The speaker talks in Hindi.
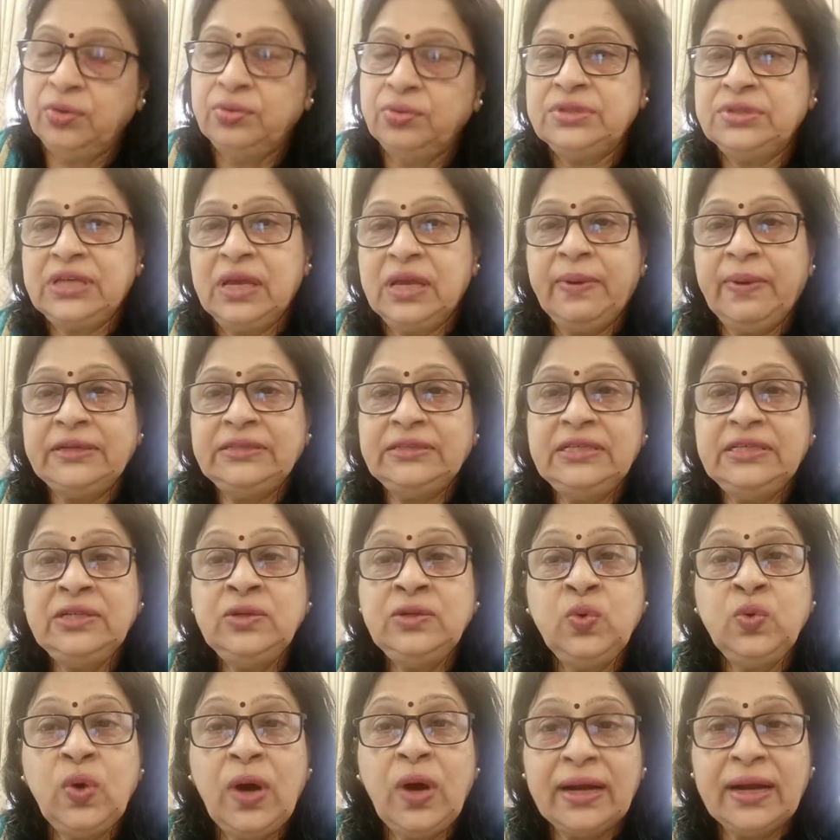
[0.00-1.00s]
उसके बाद
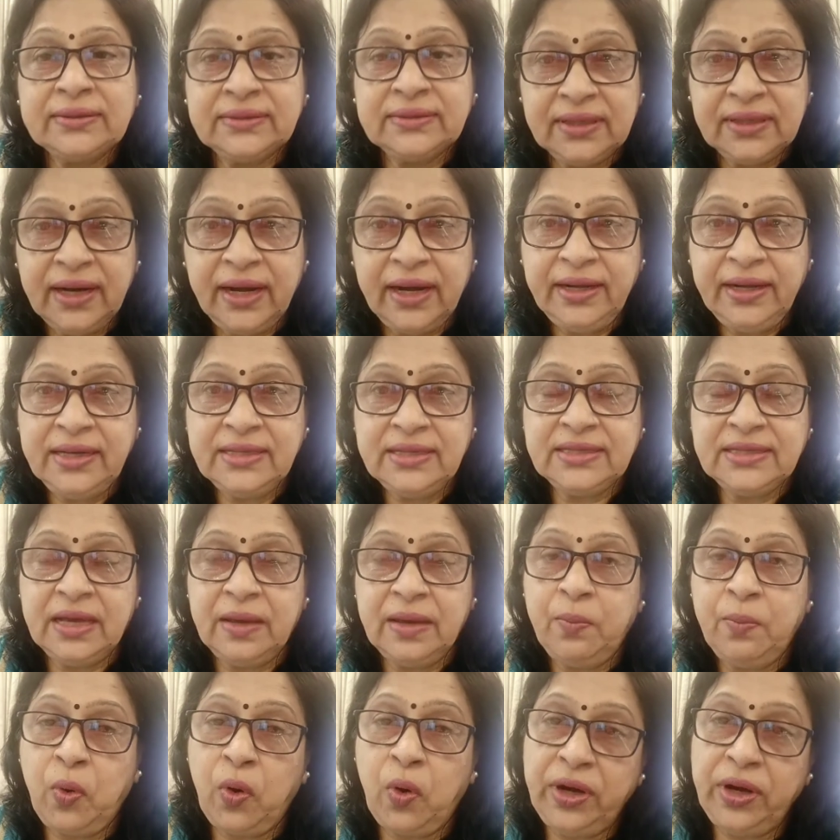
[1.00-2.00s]
जिनको आर्थराइटिस
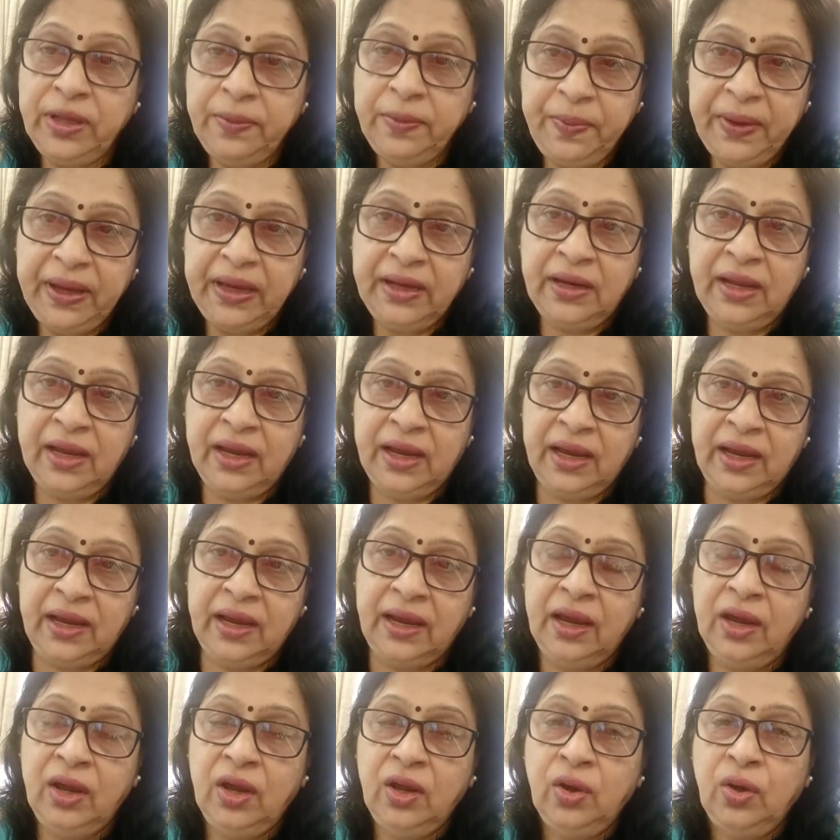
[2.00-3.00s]
है बॉडी पेन है